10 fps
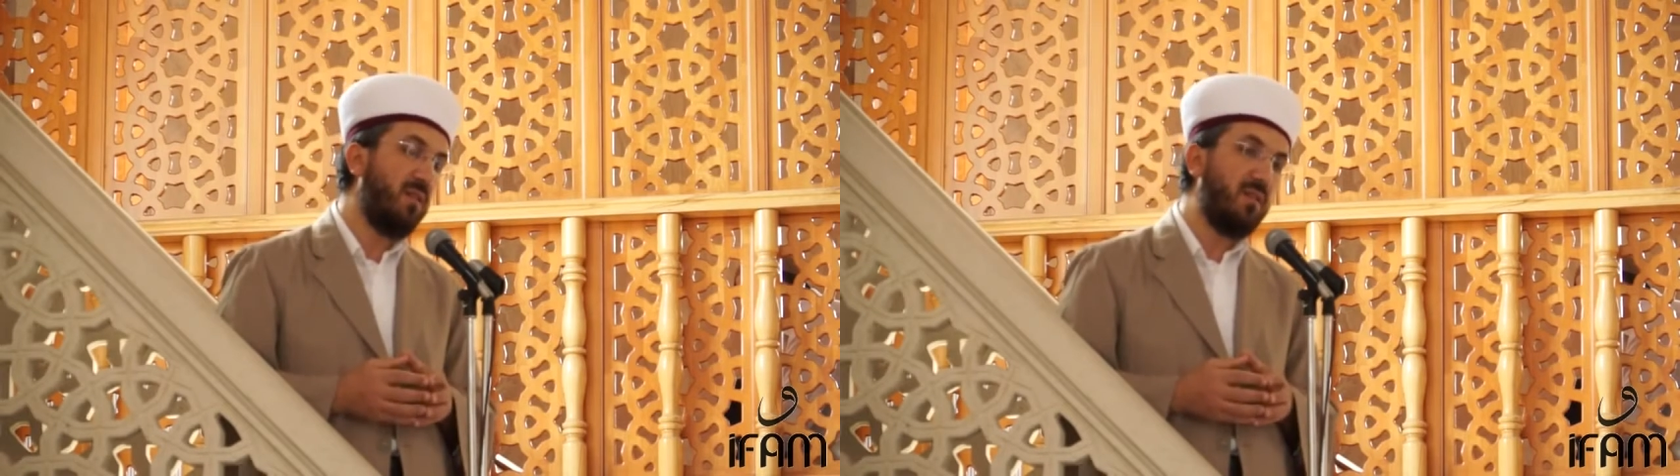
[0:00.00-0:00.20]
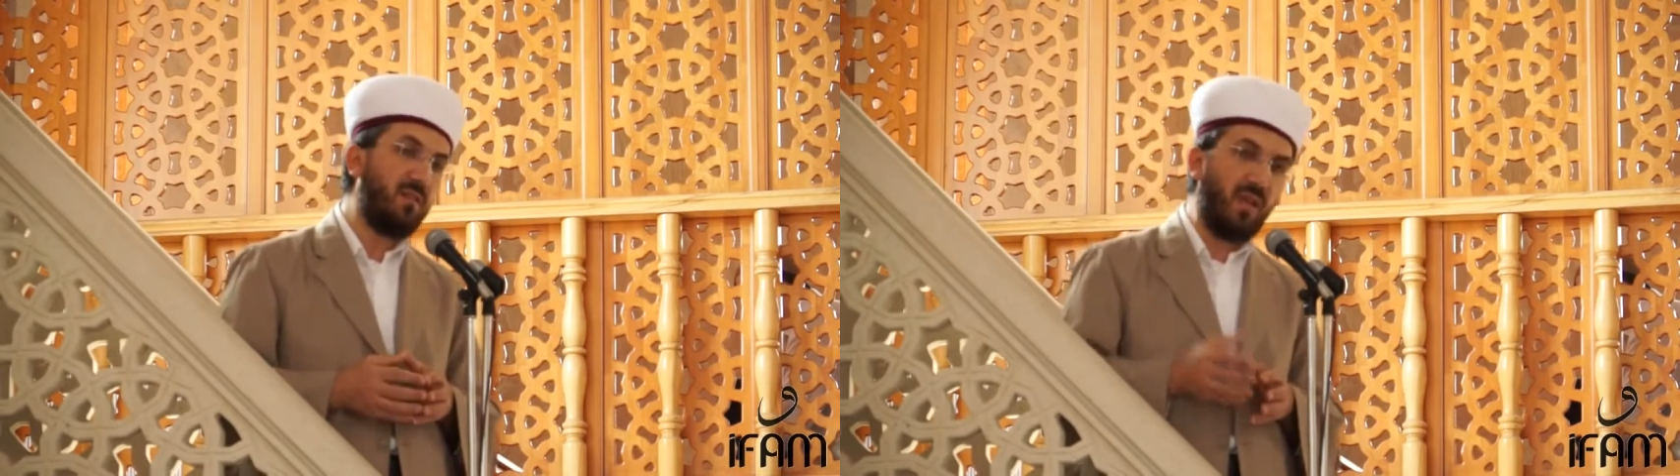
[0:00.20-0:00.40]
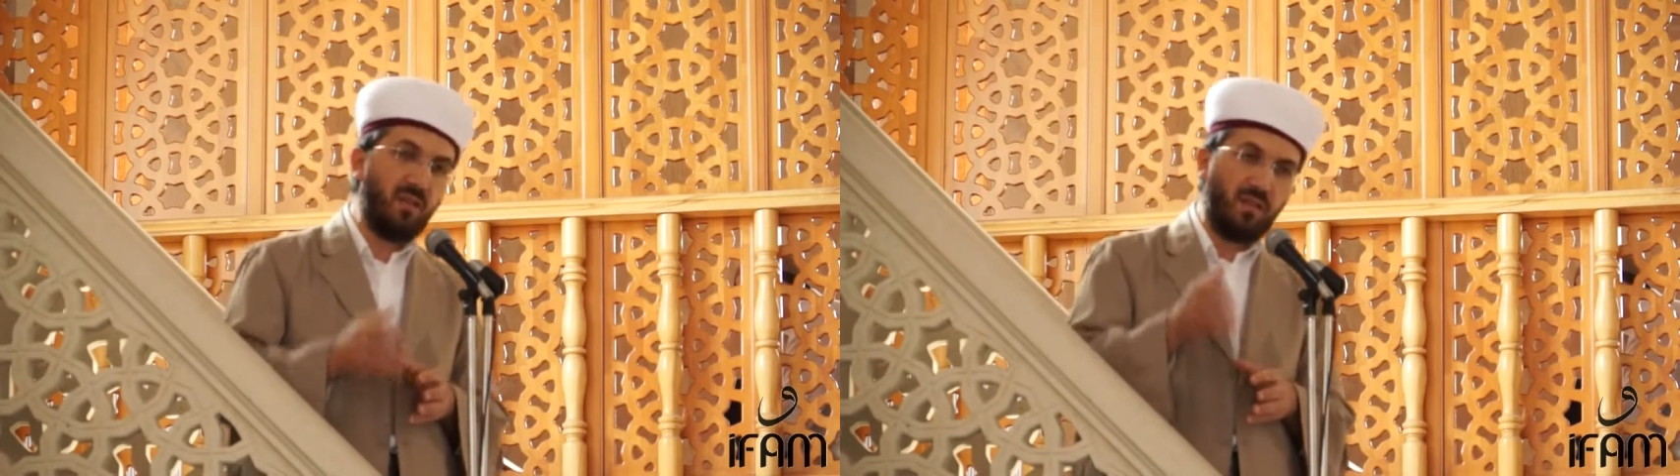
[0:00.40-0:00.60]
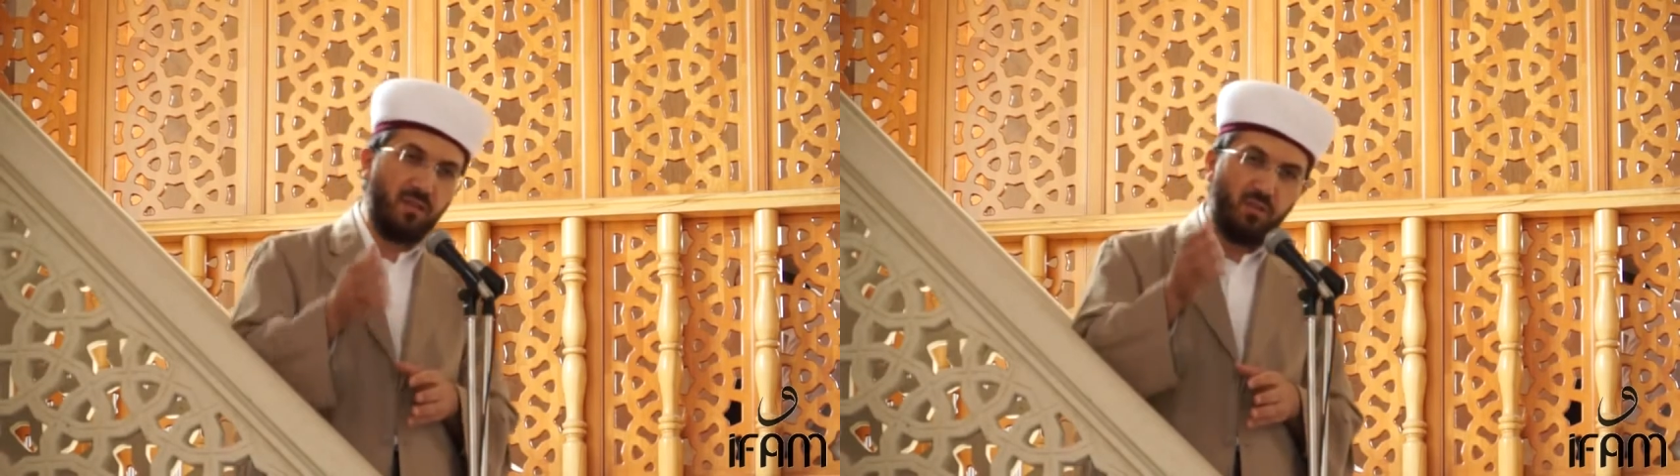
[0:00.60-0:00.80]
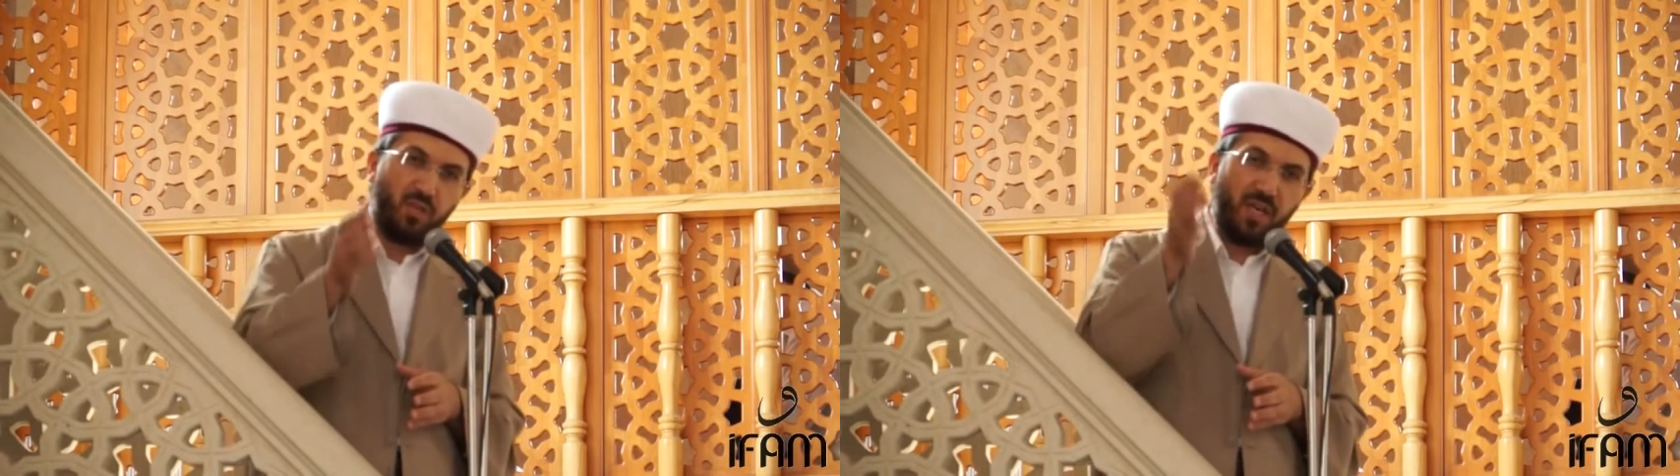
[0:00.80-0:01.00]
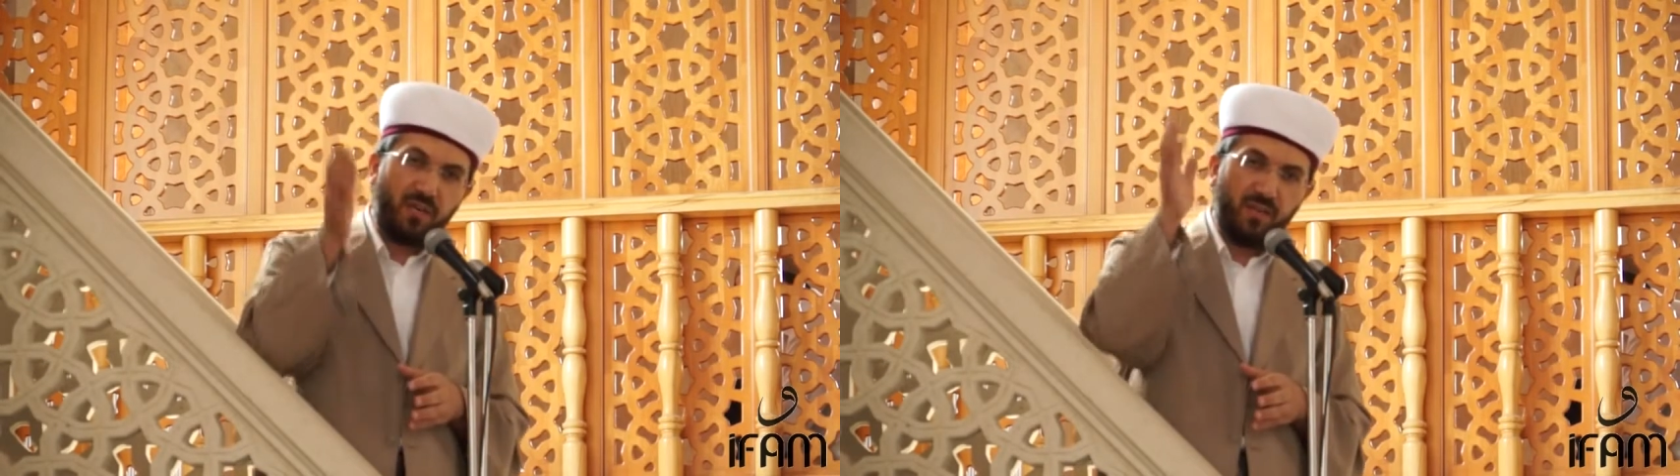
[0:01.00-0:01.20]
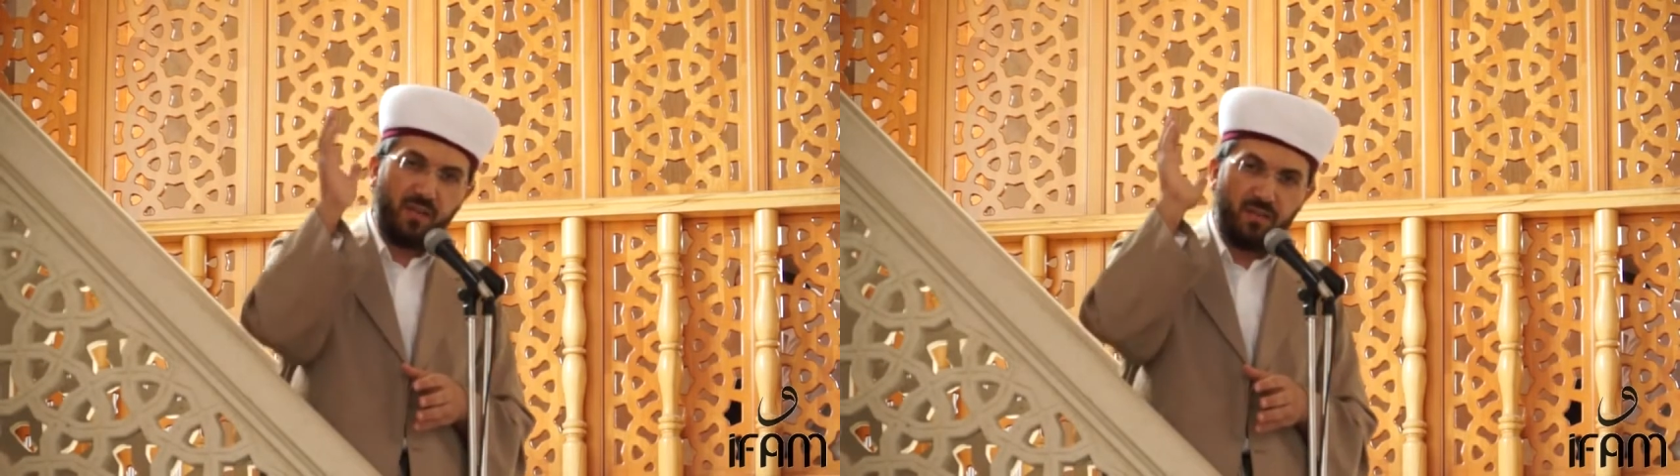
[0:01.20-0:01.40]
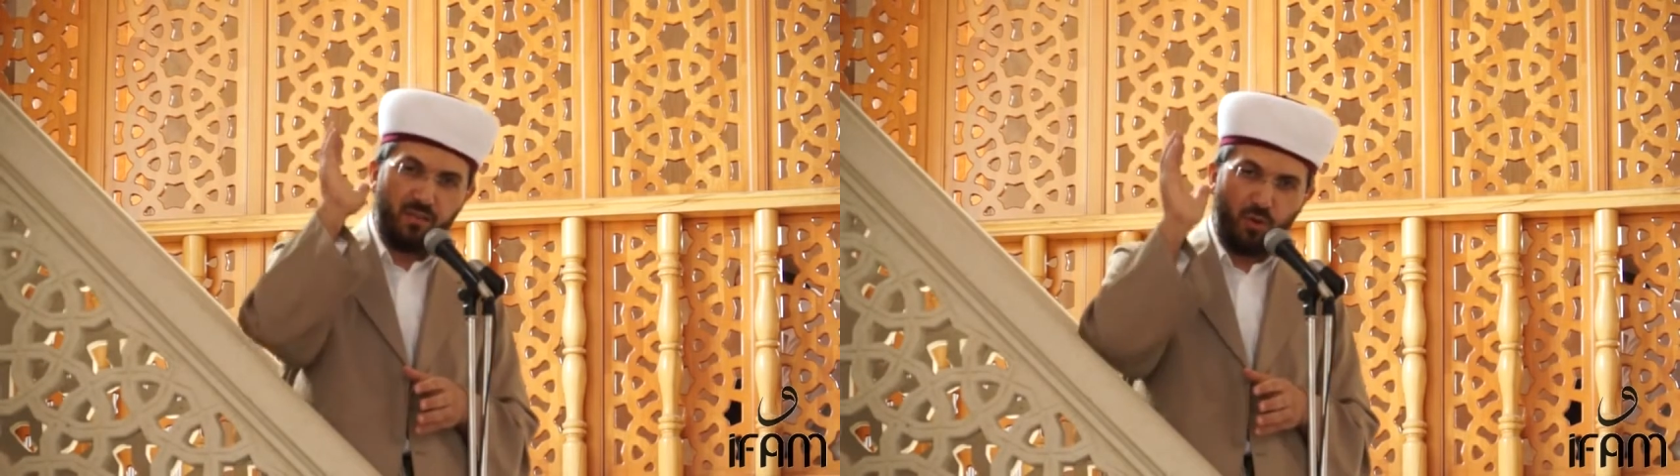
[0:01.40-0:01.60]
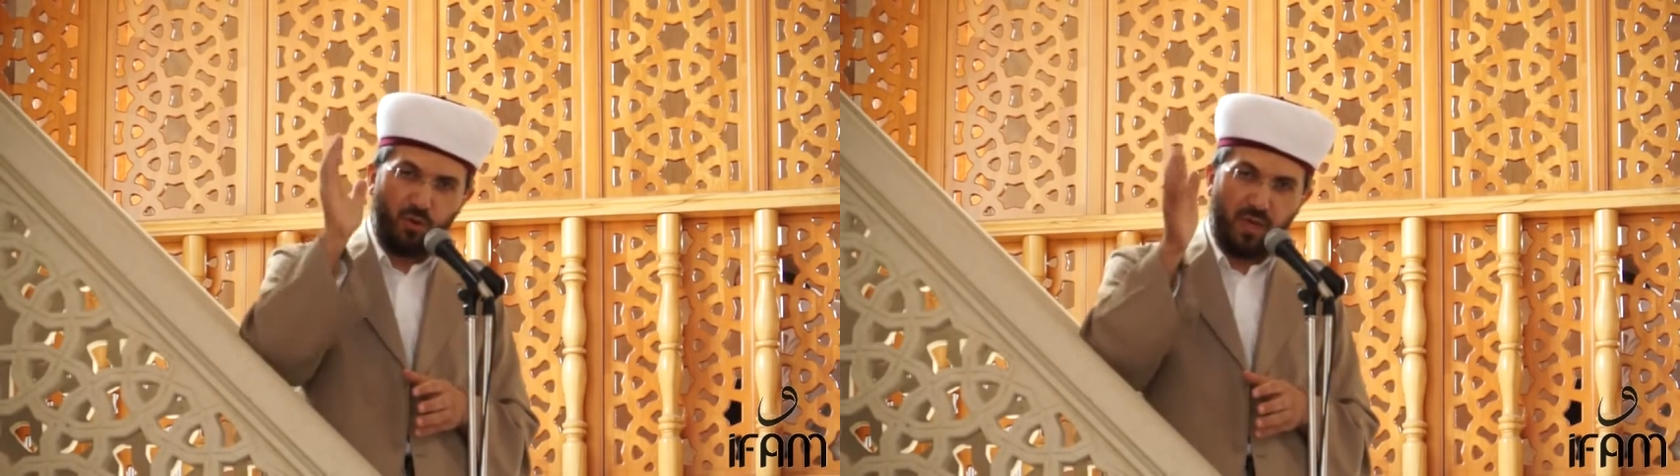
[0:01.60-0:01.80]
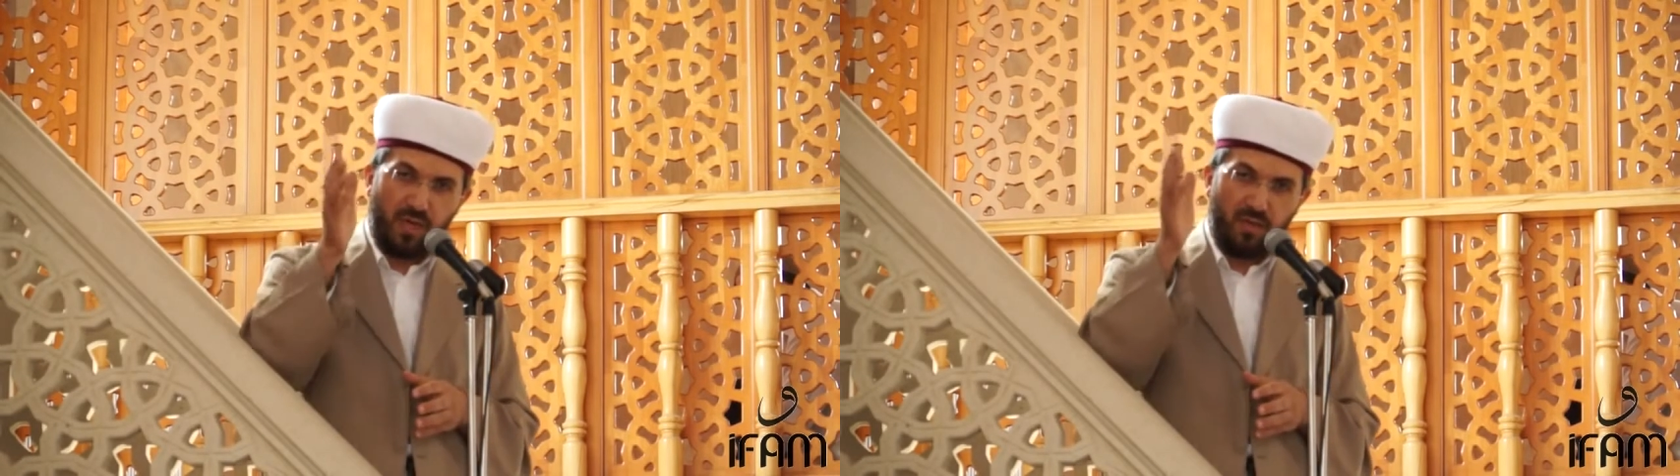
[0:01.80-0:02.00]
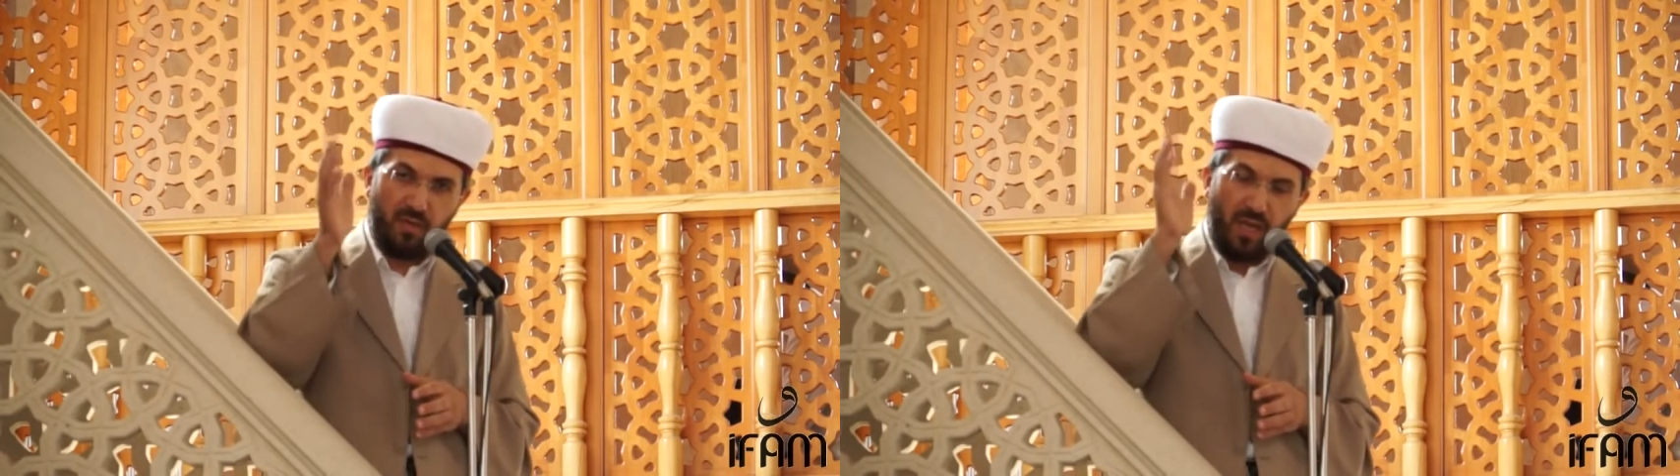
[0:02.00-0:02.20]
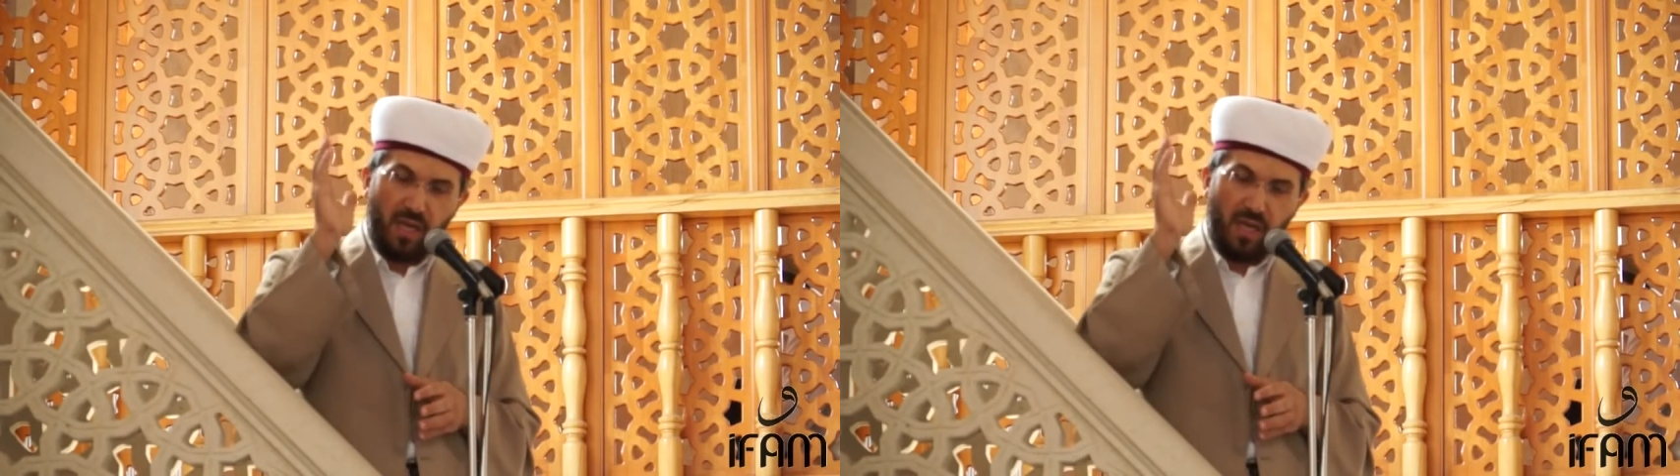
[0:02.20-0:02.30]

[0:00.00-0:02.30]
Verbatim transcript: insanların şehrine gidiyorlar.